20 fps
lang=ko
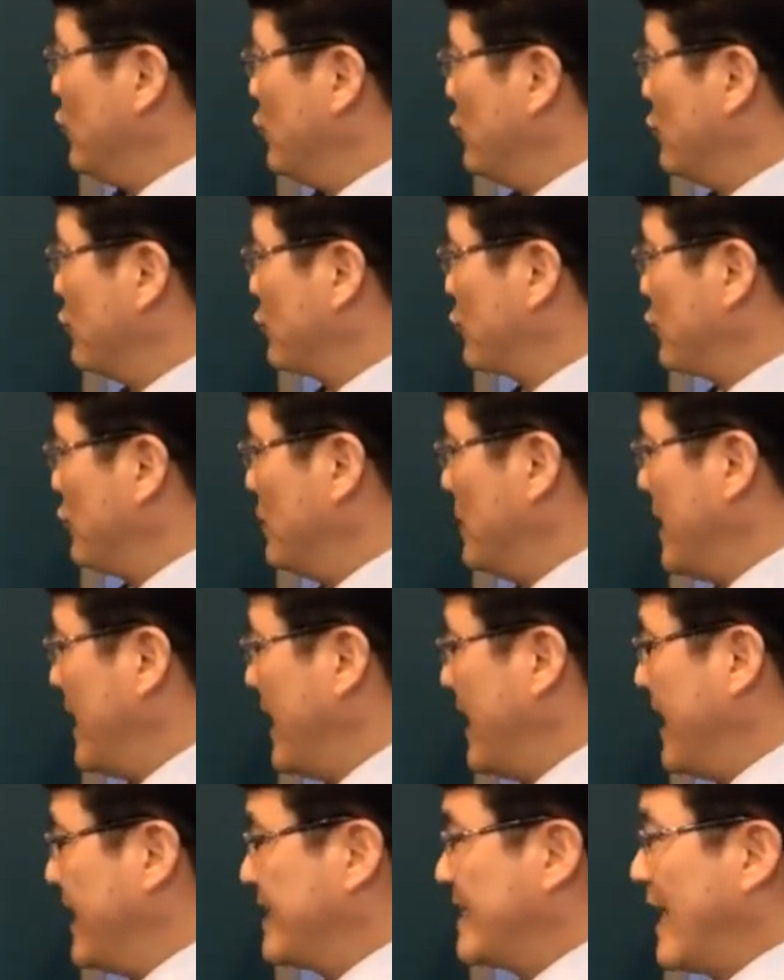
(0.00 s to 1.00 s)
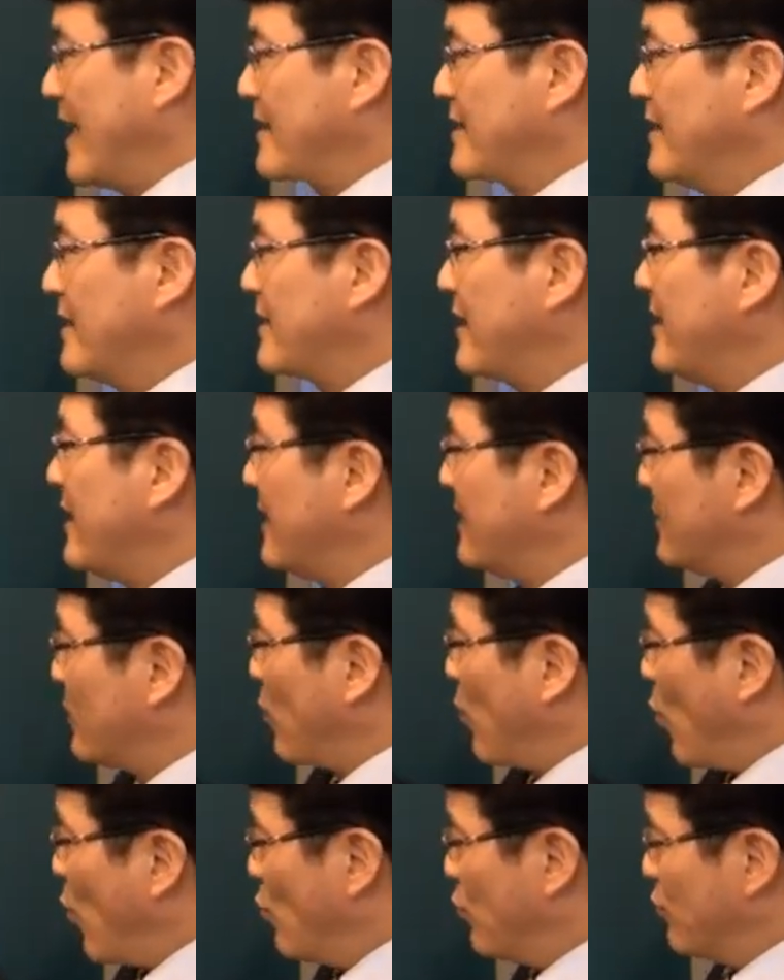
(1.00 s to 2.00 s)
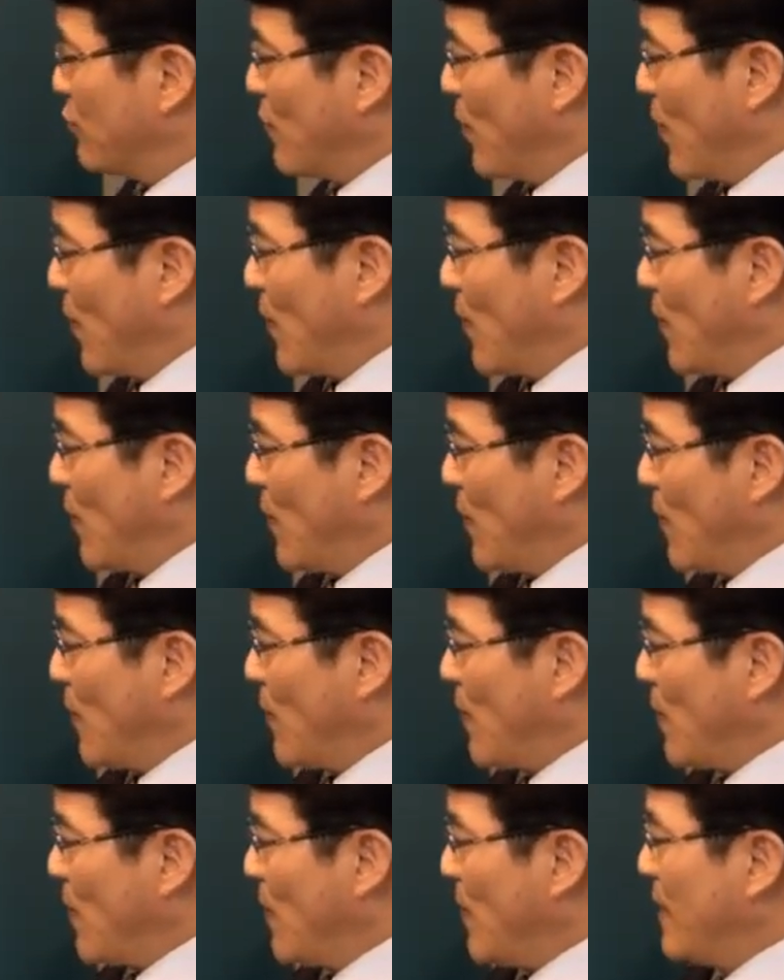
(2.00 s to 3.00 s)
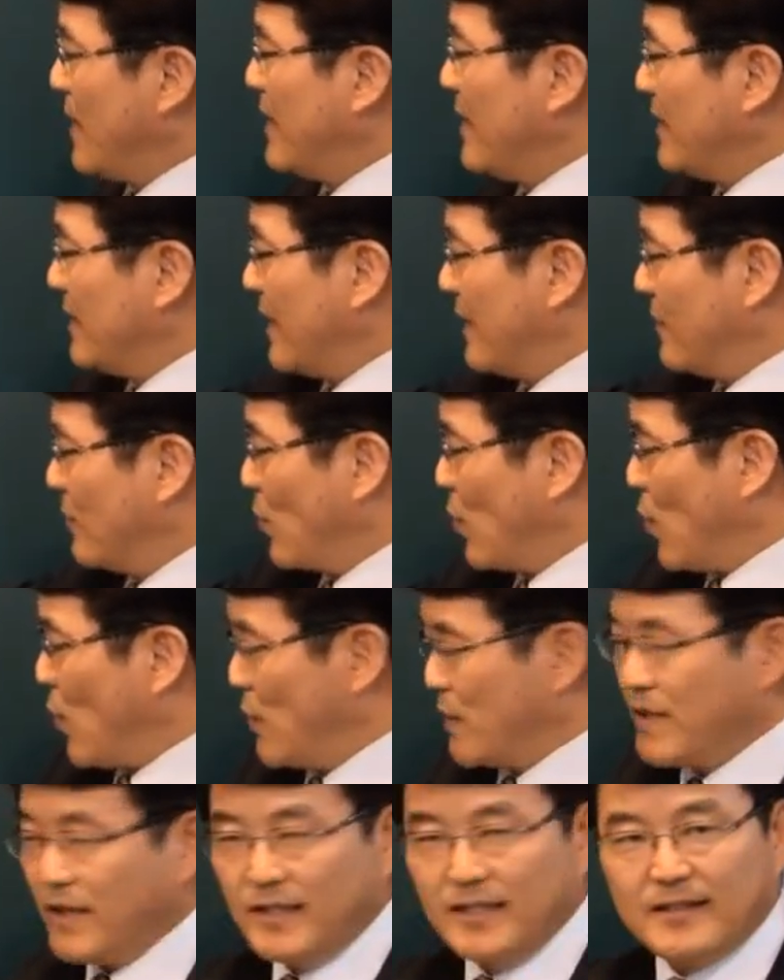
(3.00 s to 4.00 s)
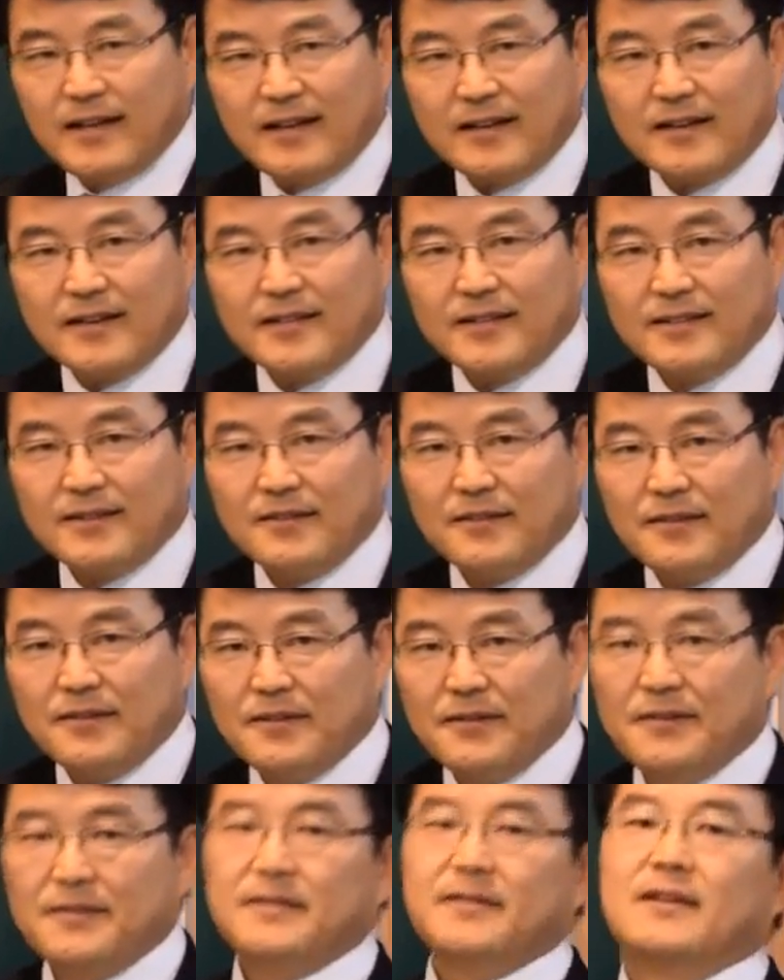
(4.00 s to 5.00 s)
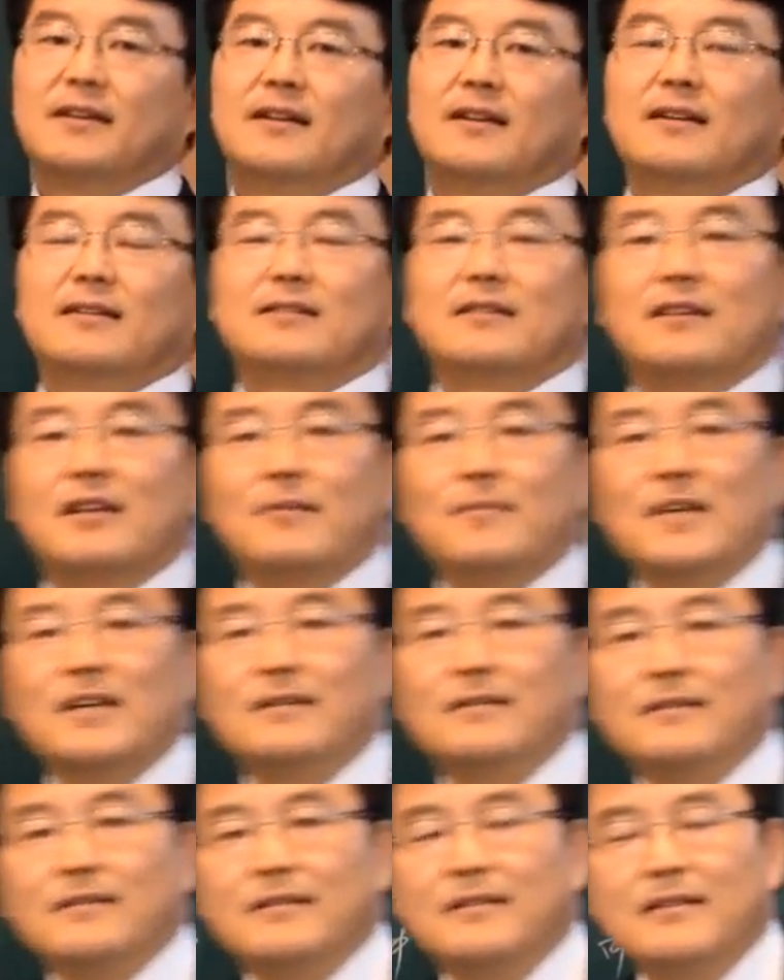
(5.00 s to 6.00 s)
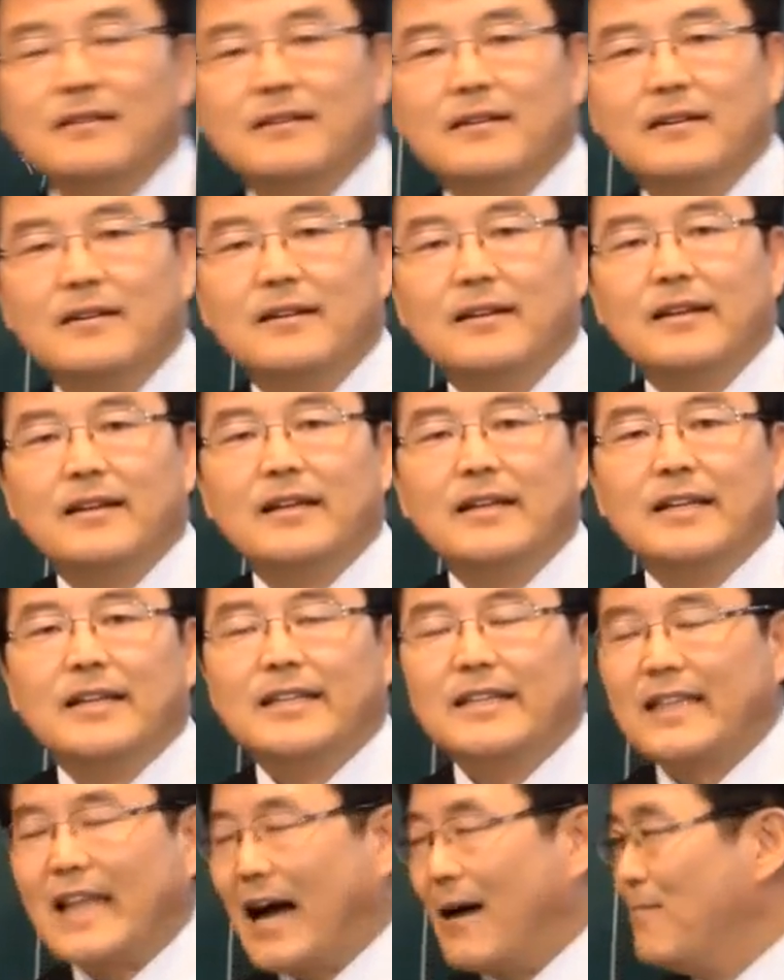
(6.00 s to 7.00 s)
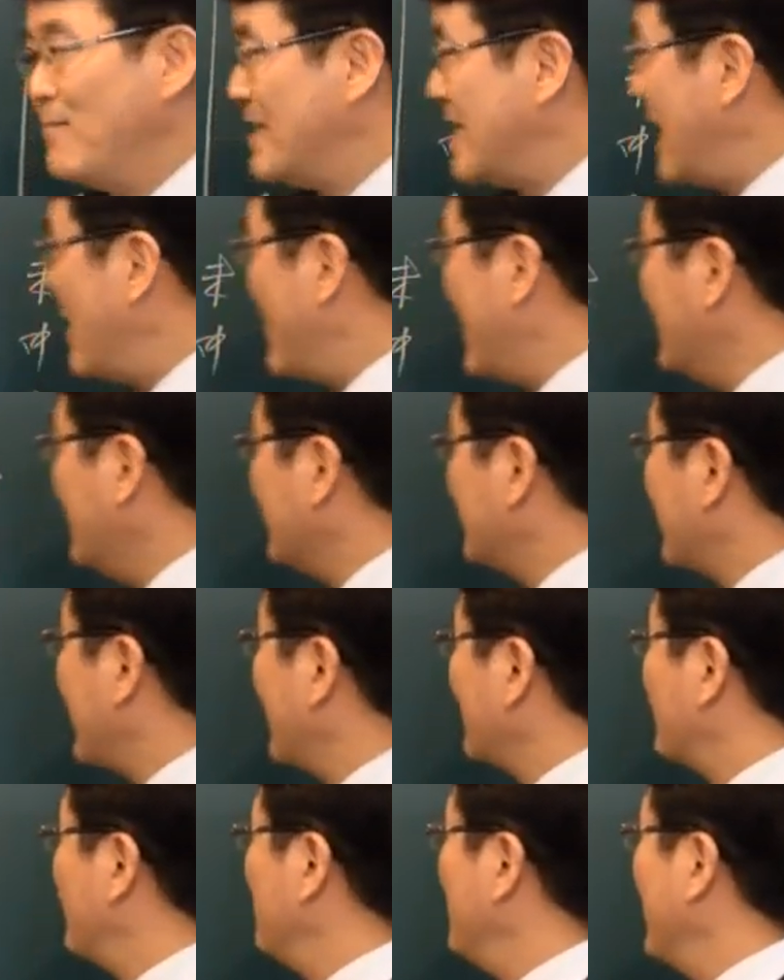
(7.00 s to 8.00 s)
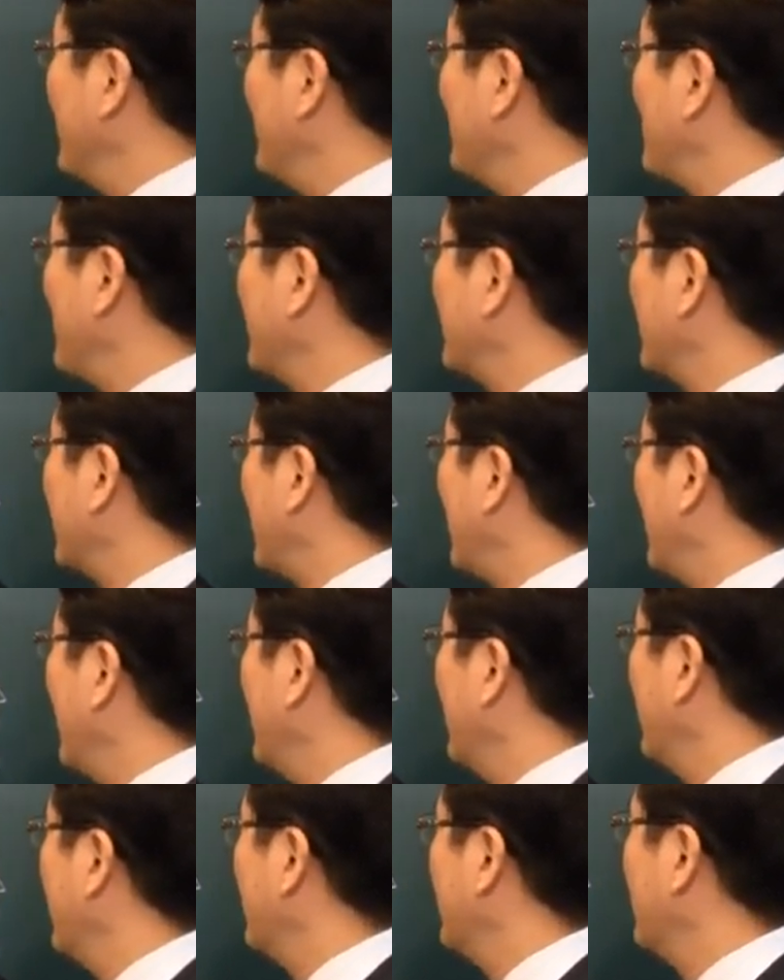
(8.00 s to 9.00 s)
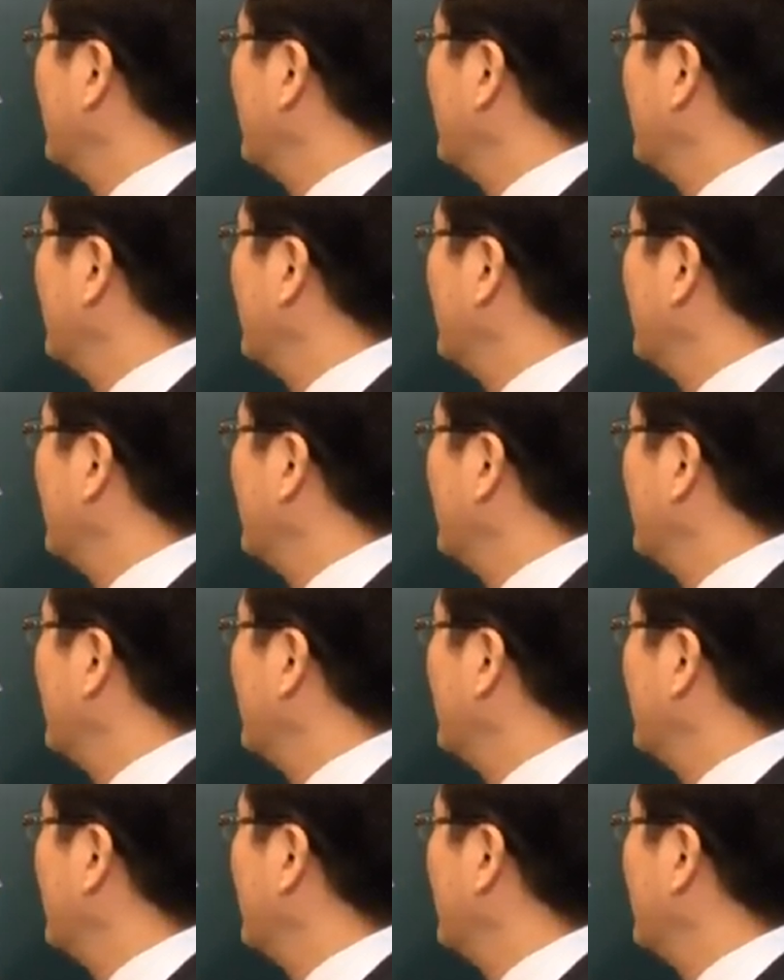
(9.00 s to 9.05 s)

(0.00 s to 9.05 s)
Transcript: 유, 술, 해, 자 그러니까 얘는 오후고 얘는 오전이라는 거죠. 그러면 남자와 여자가 구별이 되더라.